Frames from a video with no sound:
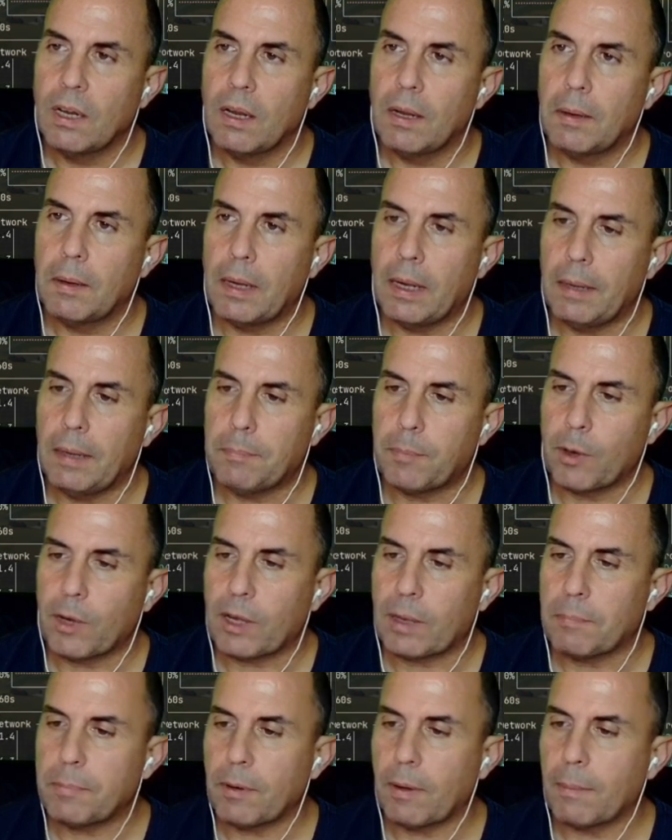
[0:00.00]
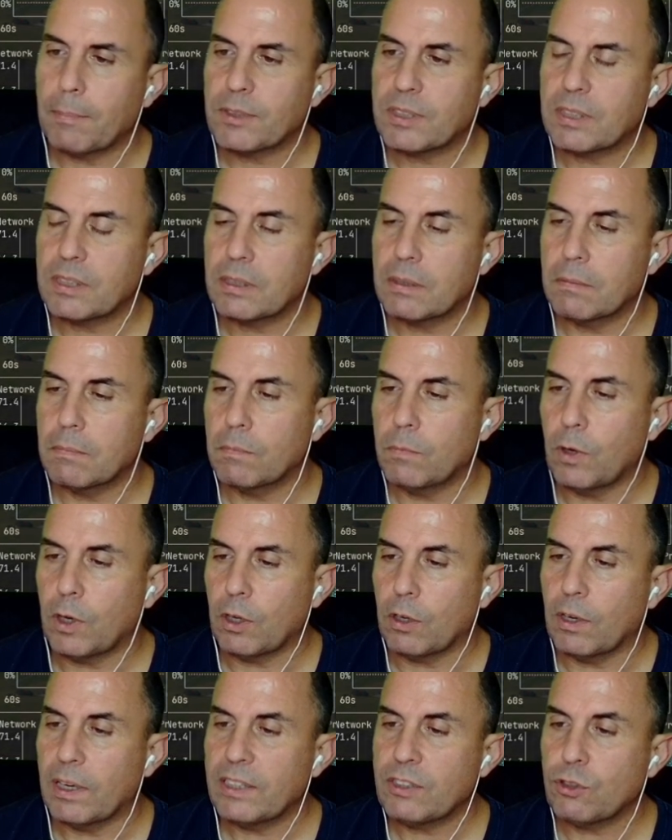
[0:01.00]
¿eh? Por ejemplo, vamos,
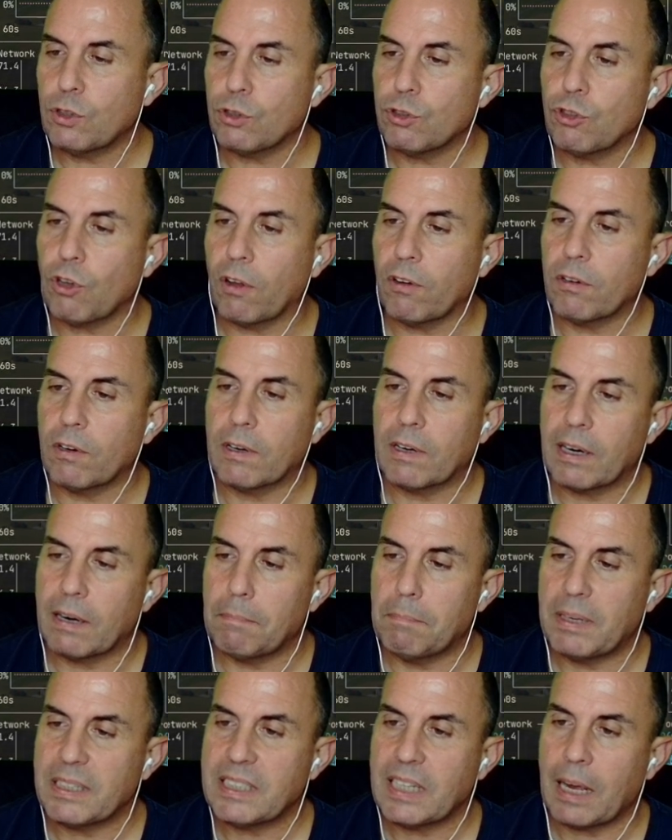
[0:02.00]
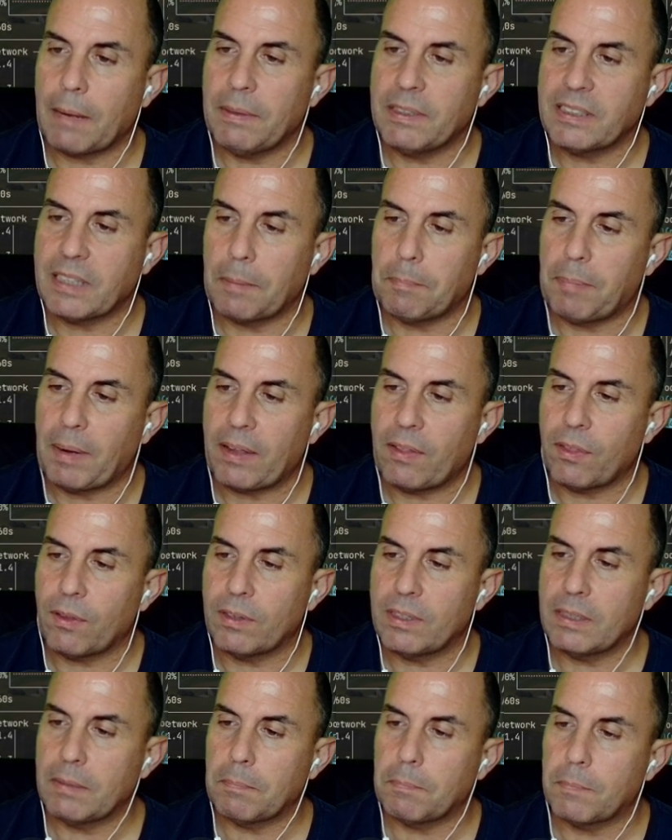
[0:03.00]
bueno, estos son básicamente
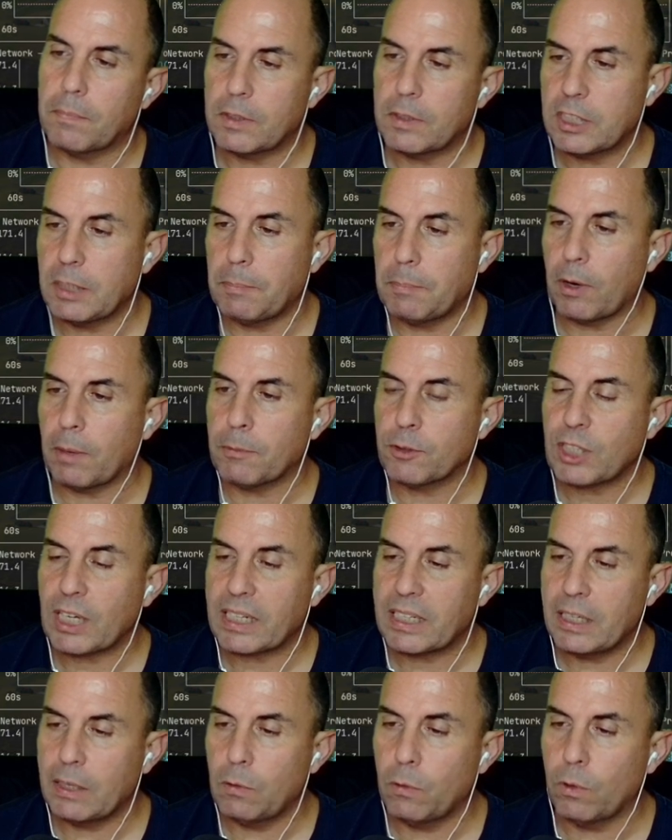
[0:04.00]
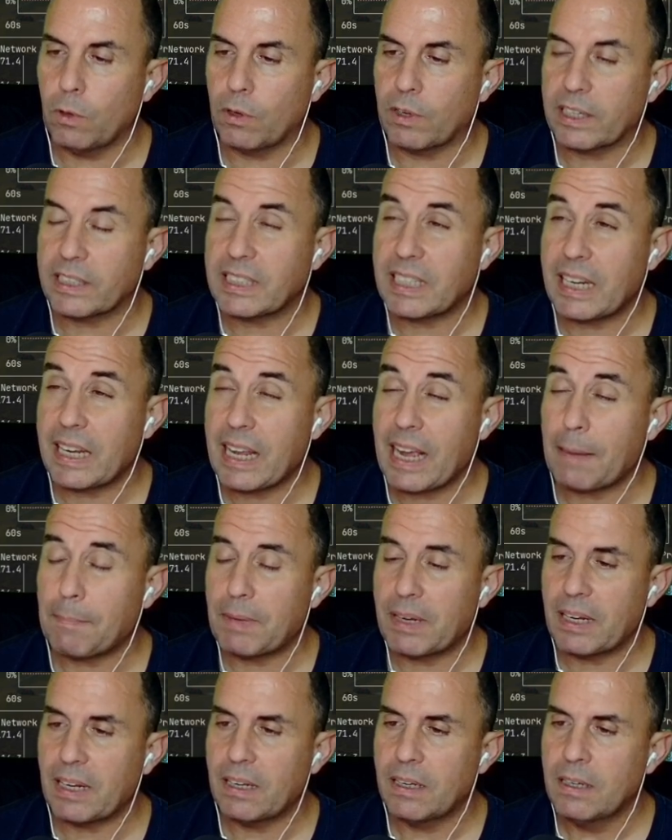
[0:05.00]
Python y si ponemos aquí uno que se
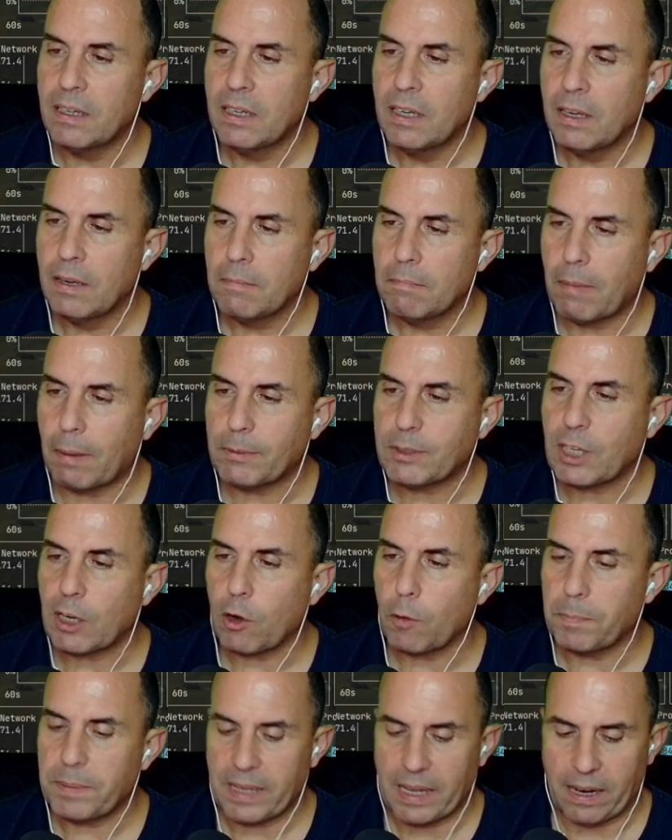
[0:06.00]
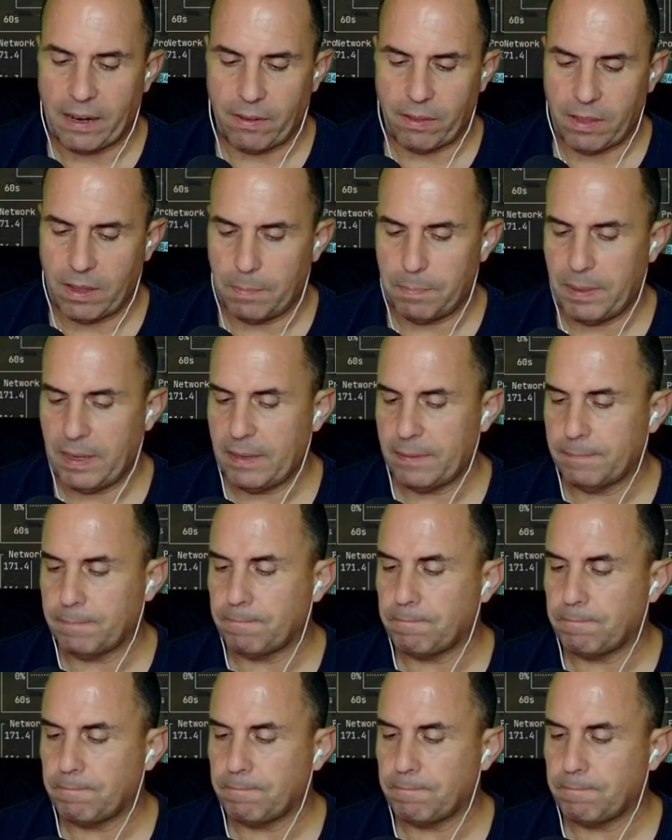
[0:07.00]
llame, vamos a copiar cprs.tpl